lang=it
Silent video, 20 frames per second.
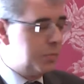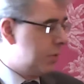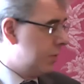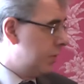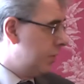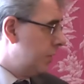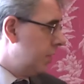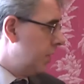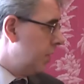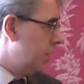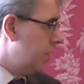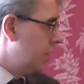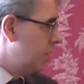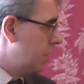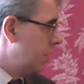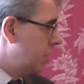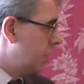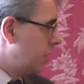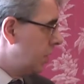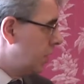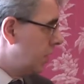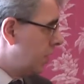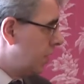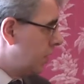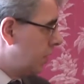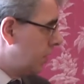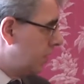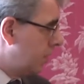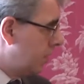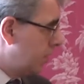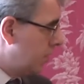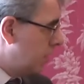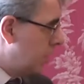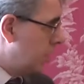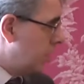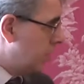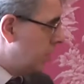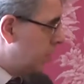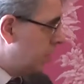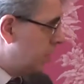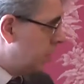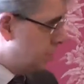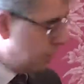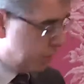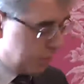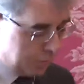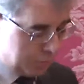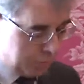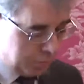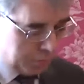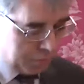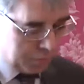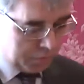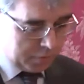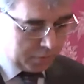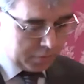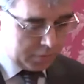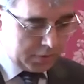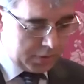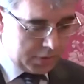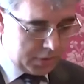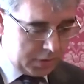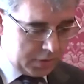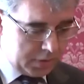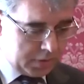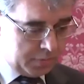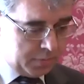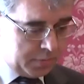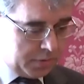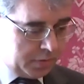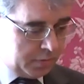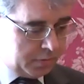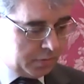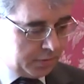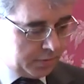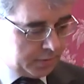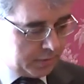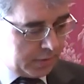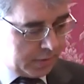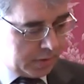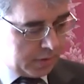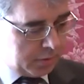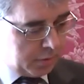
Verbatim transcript: Presidente e grazie anche a Peter Tuschor eh, per questa